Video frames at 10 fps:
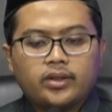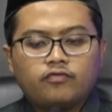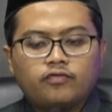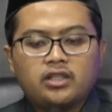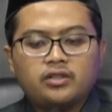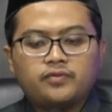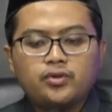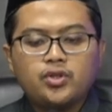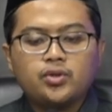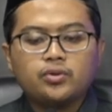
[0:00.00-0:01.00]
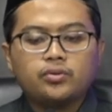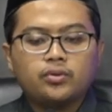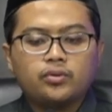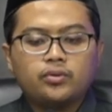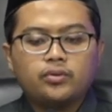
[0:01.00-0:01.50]
fal
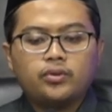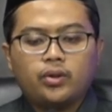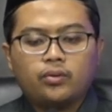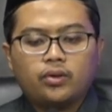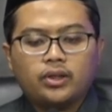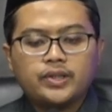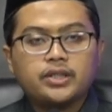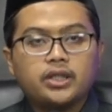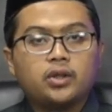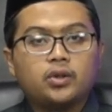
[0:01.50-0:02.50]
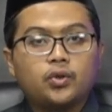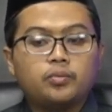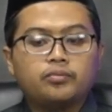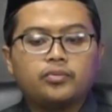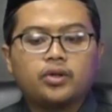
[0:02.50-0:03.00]
fujuru yuqassirul
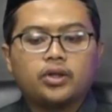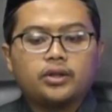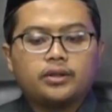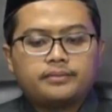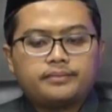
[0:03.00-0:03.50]
umroh